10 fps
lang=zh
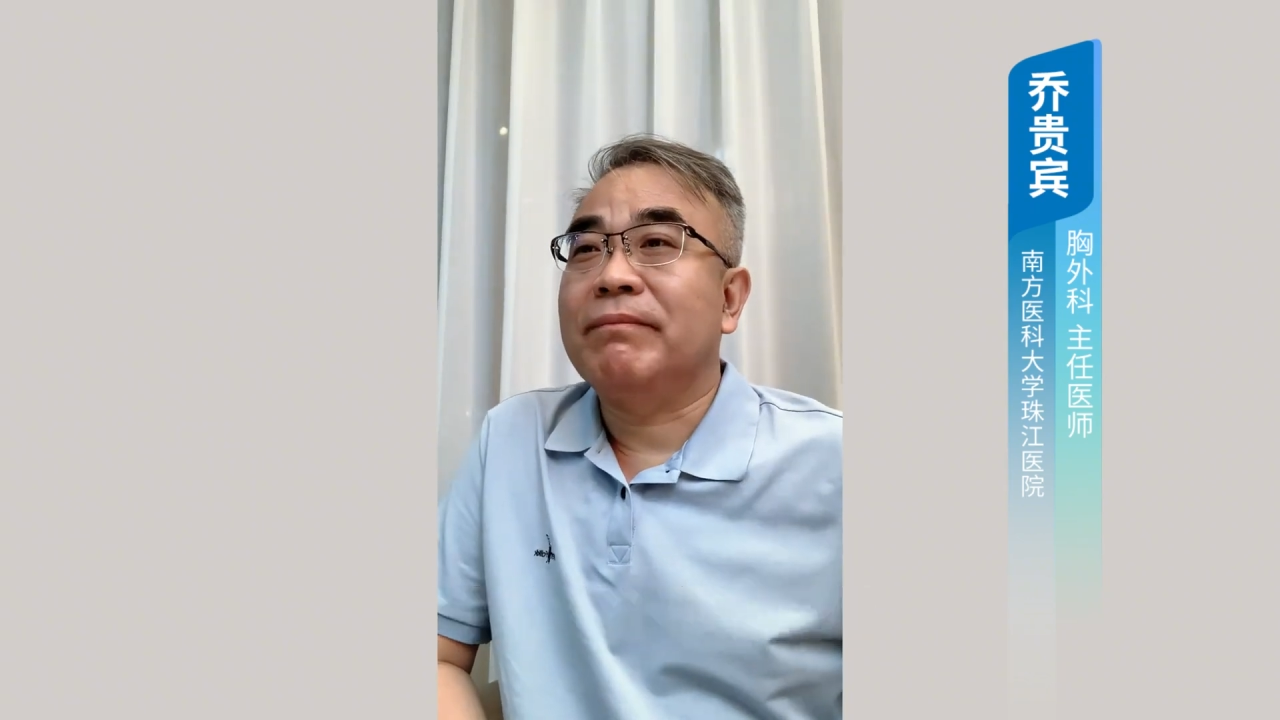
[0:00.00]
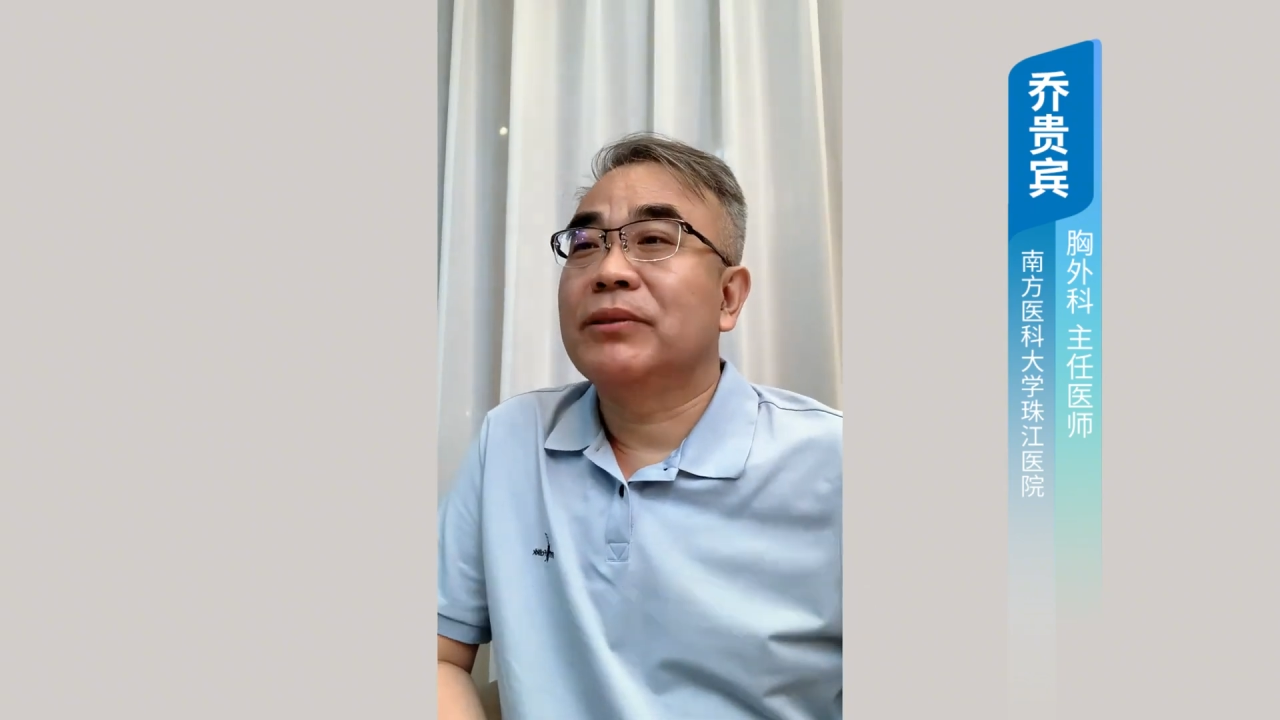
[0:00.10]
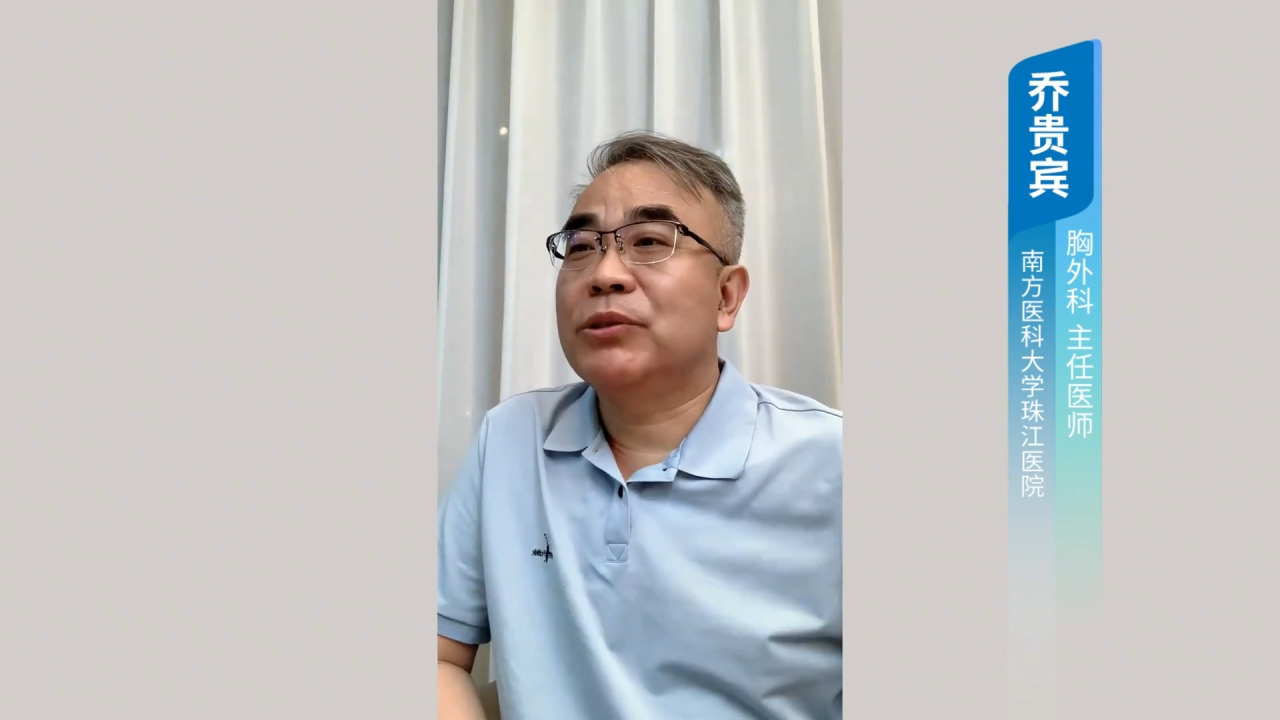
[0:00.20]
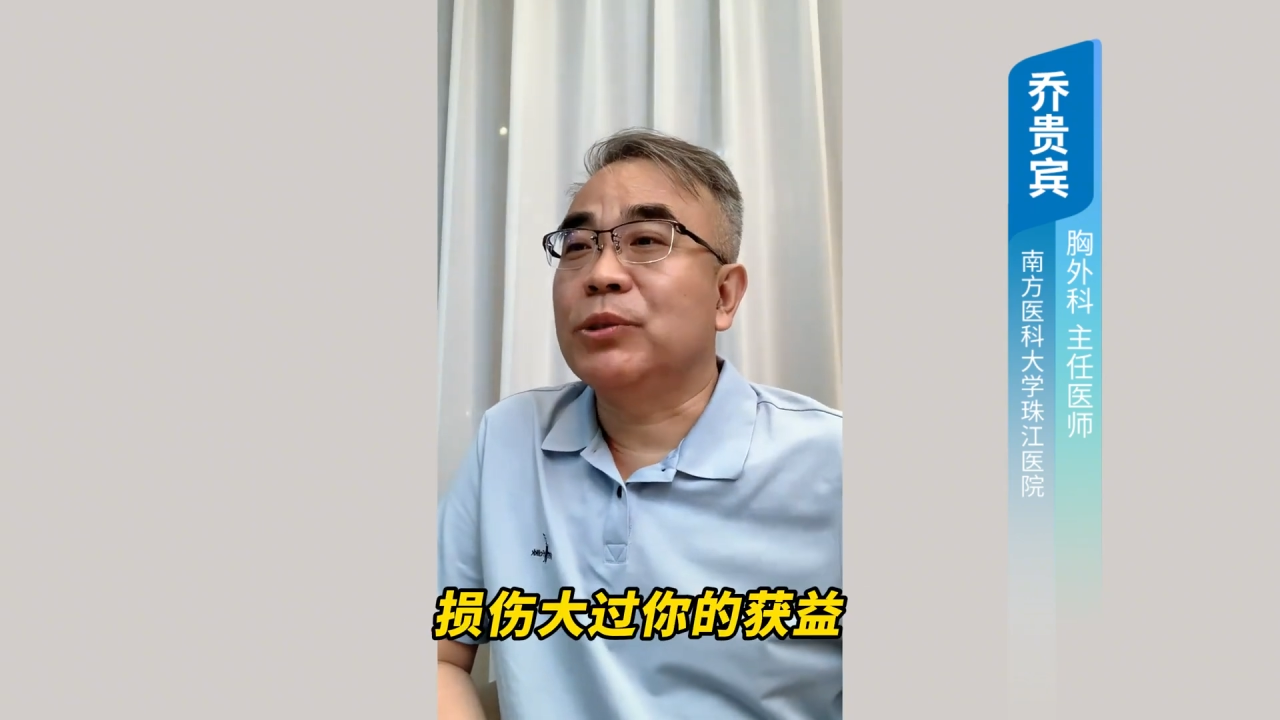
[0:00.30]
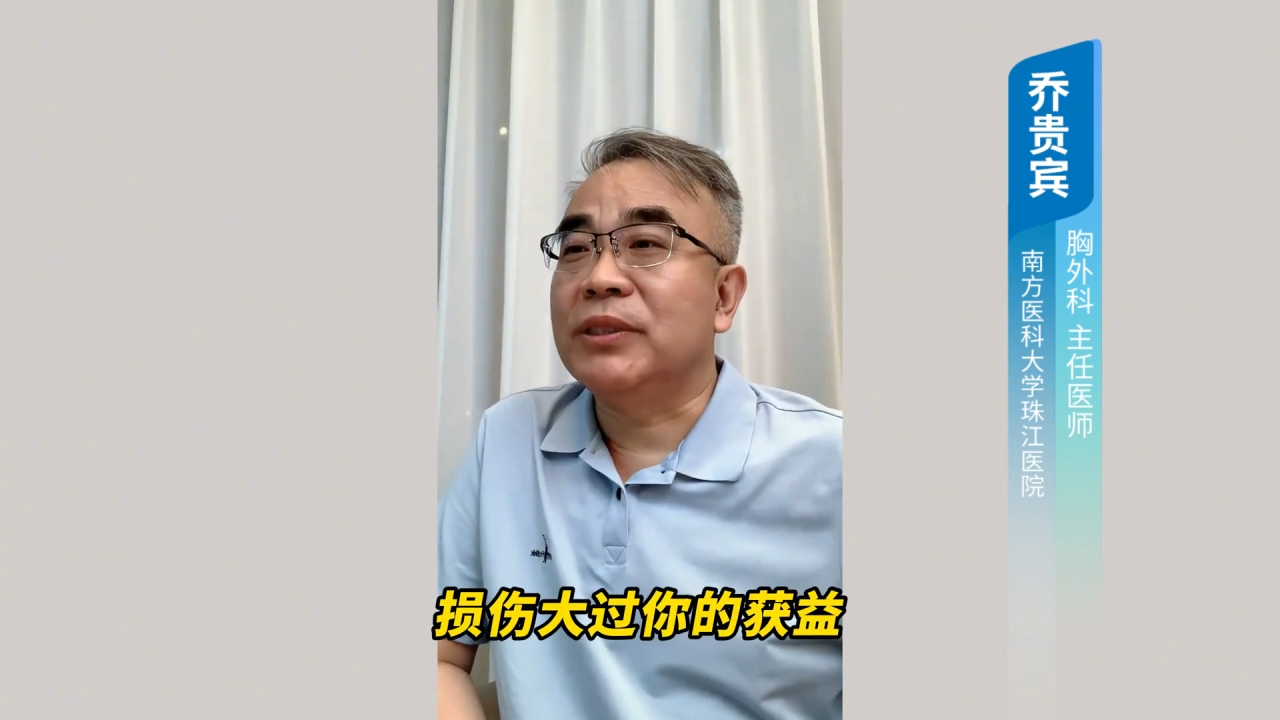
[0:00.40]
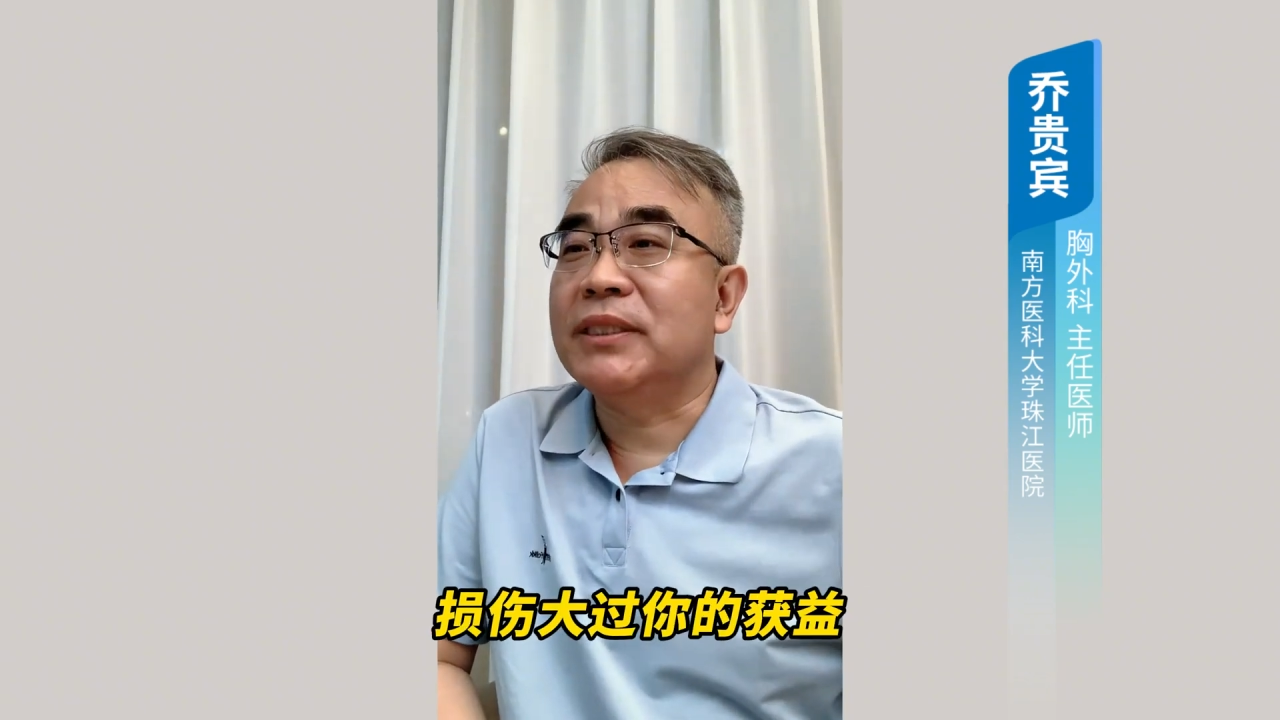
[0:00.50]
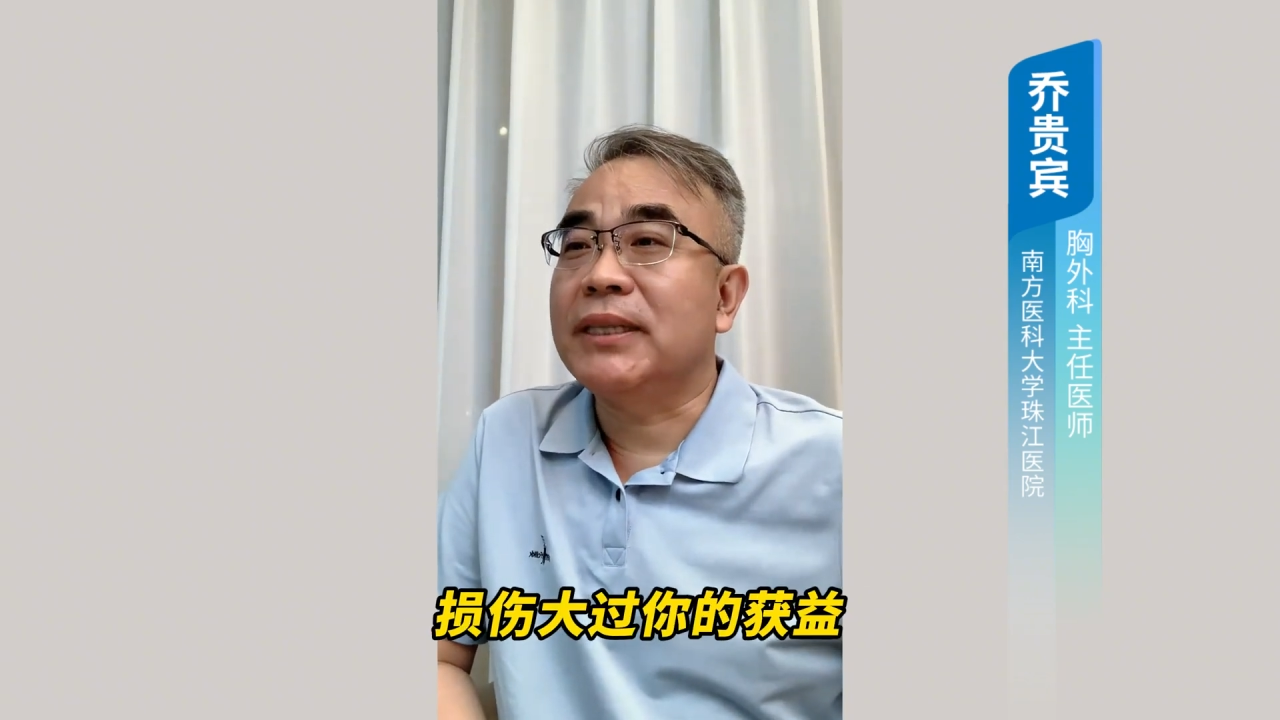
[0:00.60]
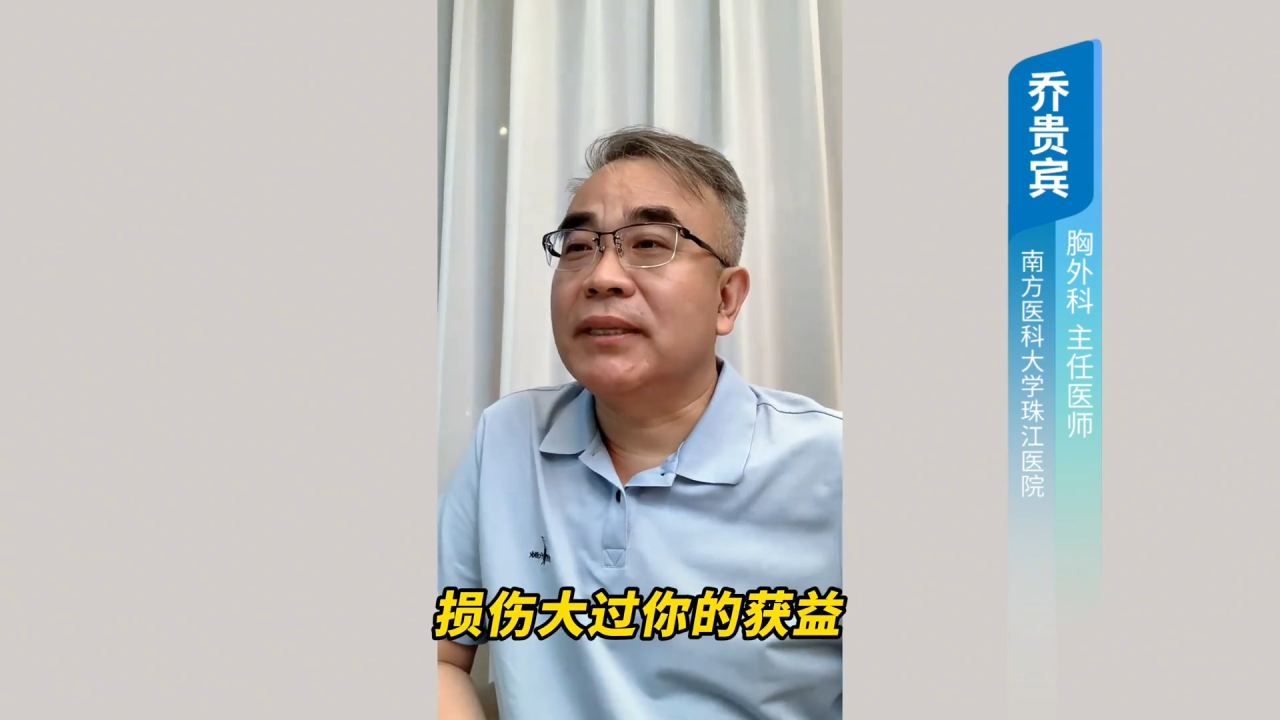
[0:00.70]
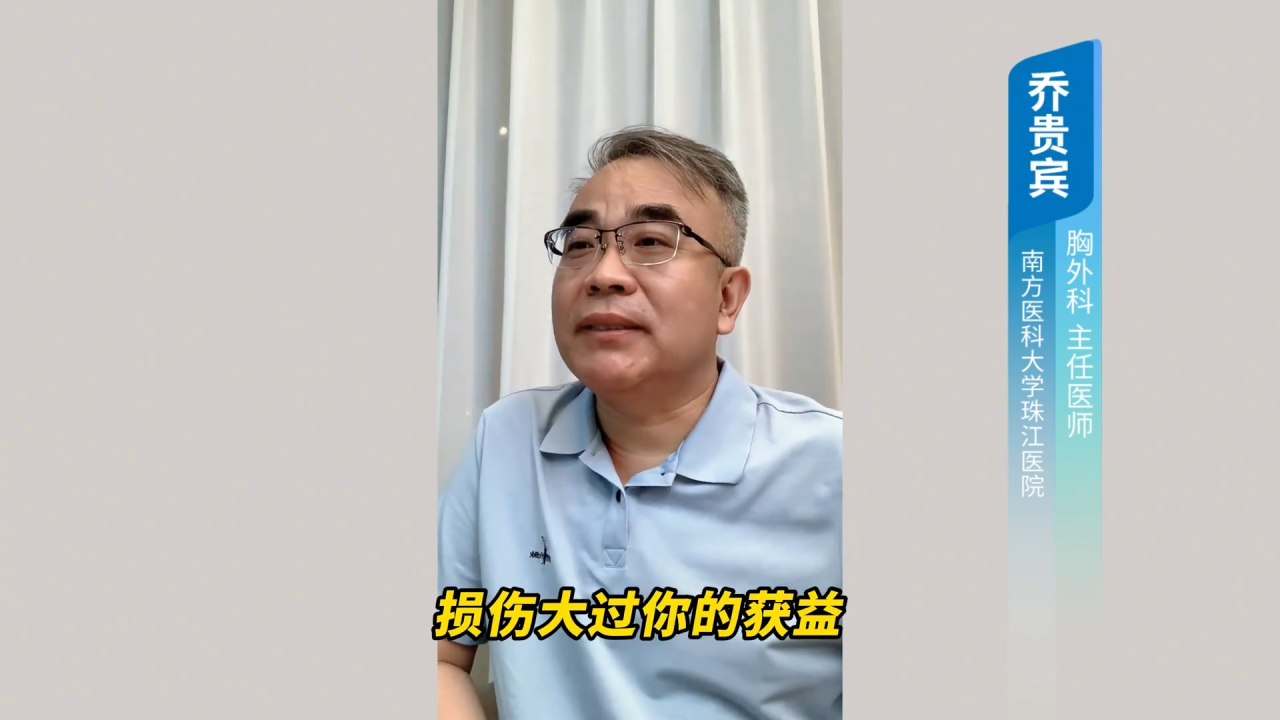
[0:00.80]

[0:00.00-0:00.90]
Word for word: 损伤